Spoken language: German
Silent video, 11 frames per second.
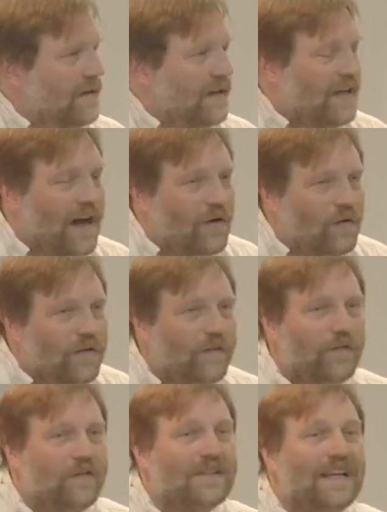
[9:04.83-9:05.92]
Ja, und
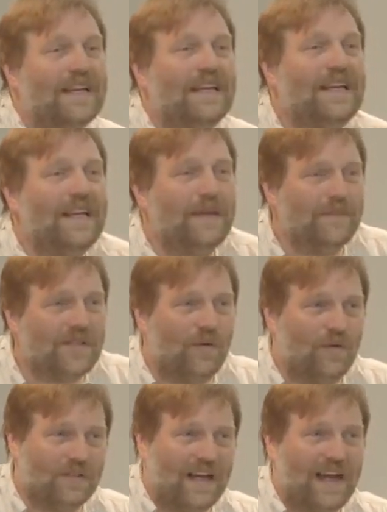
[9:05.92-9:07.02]
für seinen
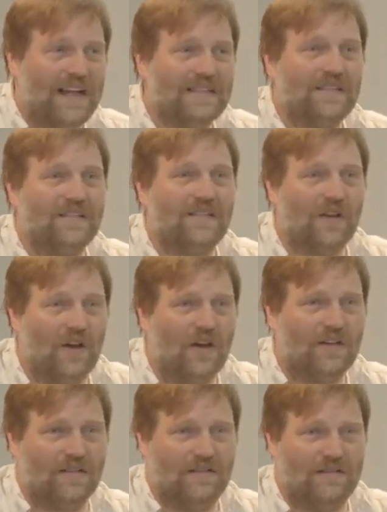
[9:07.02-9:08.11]
Lebensunterhalt
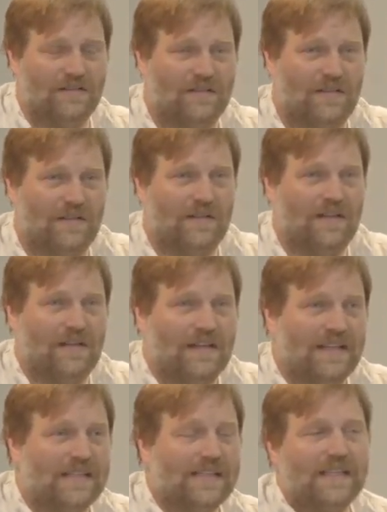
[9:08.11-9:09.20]
sorgen.
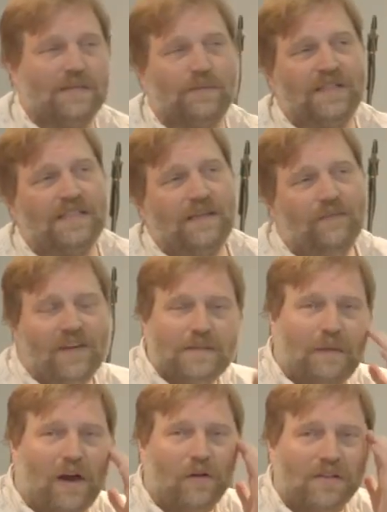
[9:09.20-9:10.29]
Das ist das Prinzip, was
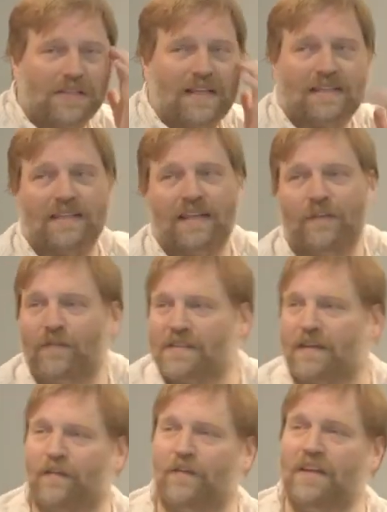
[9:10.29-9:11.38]
Paulus sagt in
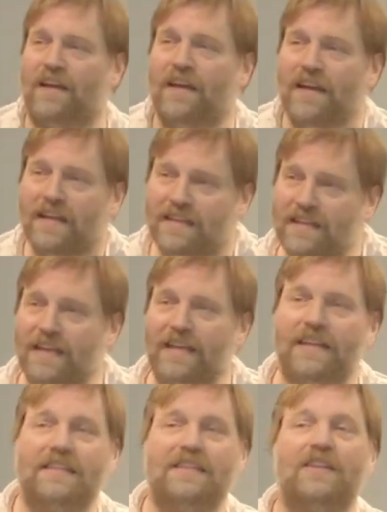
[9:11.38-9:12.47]
Epheser 4.
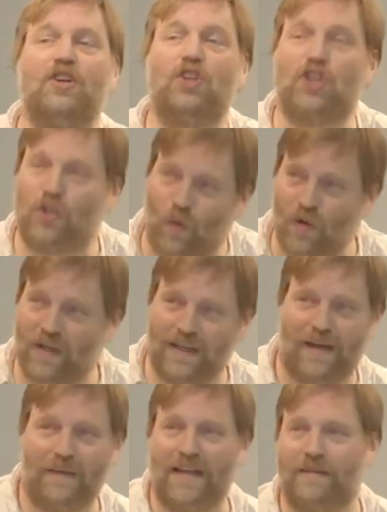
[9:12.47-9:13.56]
Diejenigen, die gestohlen
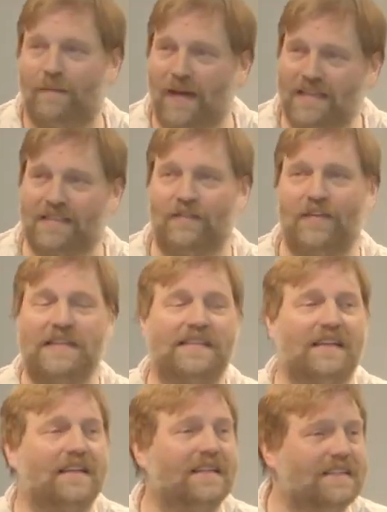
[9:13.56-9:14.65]
haben, er macht es fest
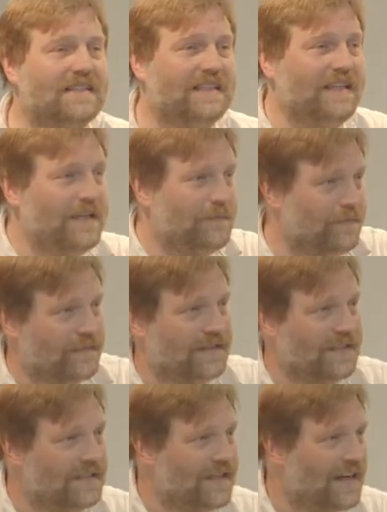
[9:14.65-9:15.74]
an den Dieben,
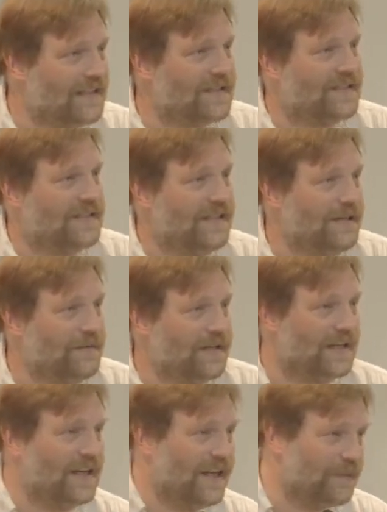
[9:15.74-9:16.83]
die, die als Diebe
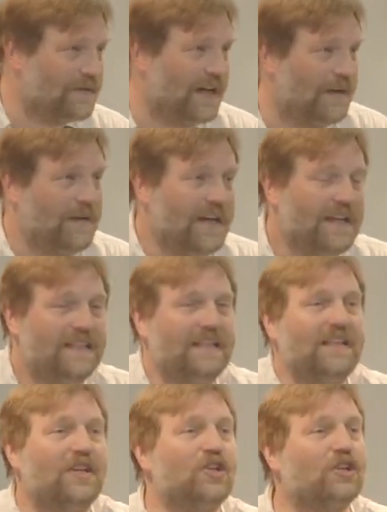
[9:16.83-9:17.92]
gelebt haben. Die,
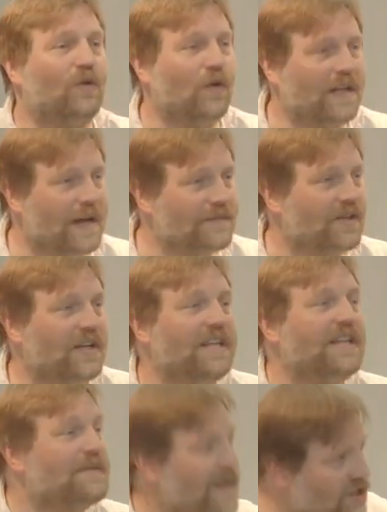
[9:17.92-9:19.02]
die gestohlen haben, sollen
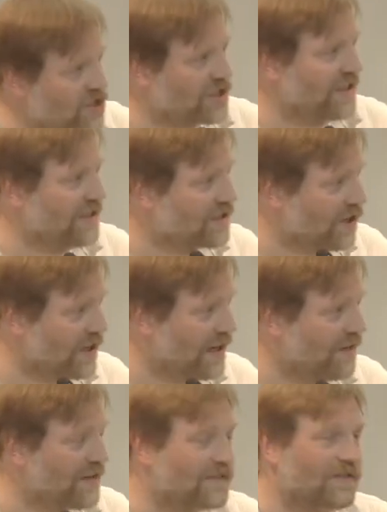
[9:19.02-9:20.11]
nicht mehr stehlen,
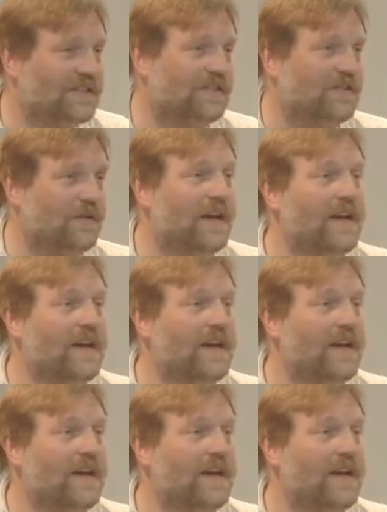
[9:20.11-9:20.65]
sondern was sollen sie tun?